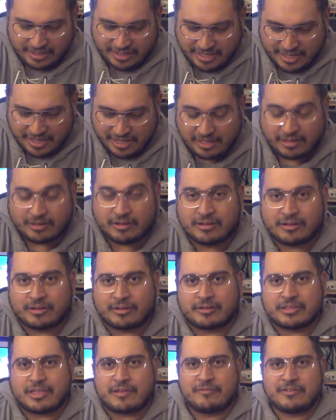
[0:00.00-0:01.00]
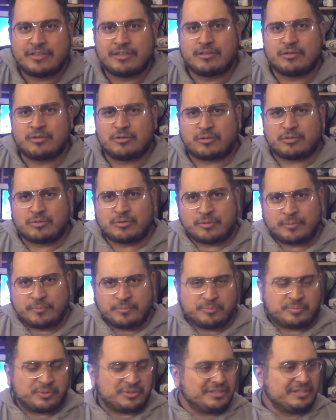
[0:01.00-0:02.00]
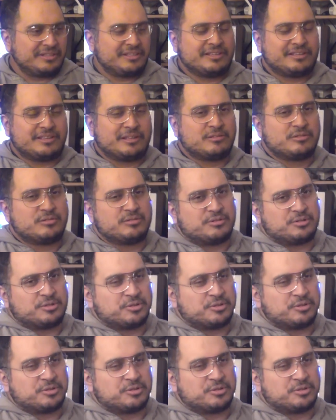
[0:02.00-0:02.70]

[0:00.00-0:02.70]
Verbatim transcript: Et euh, il y avait euh, une petite dizaine de